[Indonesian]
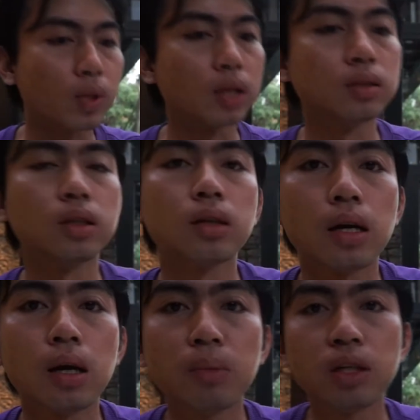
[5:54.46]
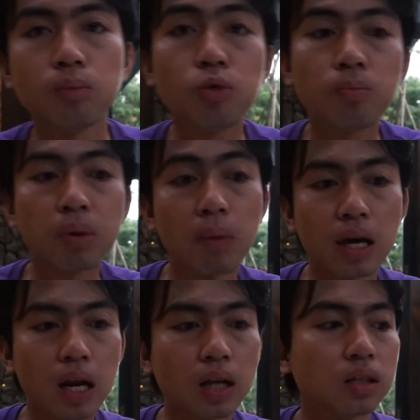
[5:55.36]
dan di sini nggak ada minimum
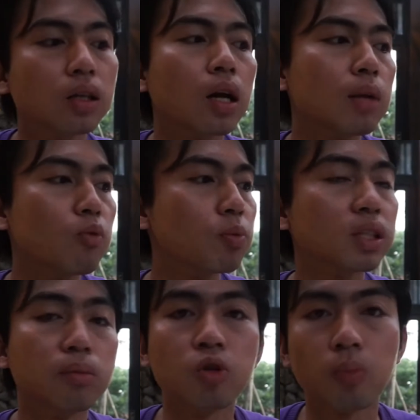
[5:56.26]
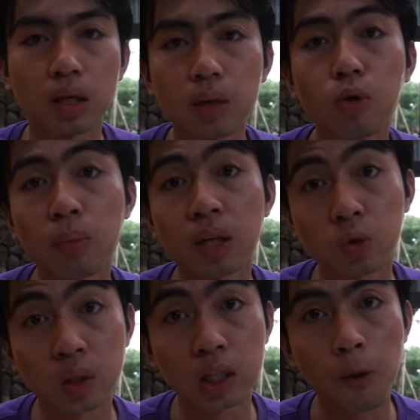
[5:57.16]
pembayaran jadi kalian mau pesan minum aja boleh
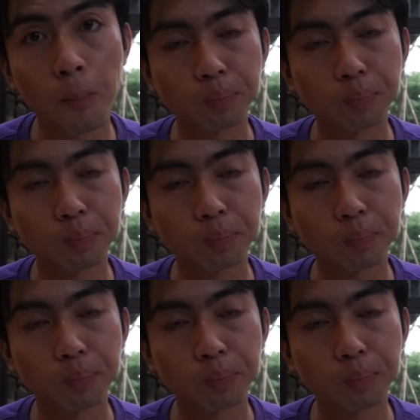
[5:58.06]
masuk sini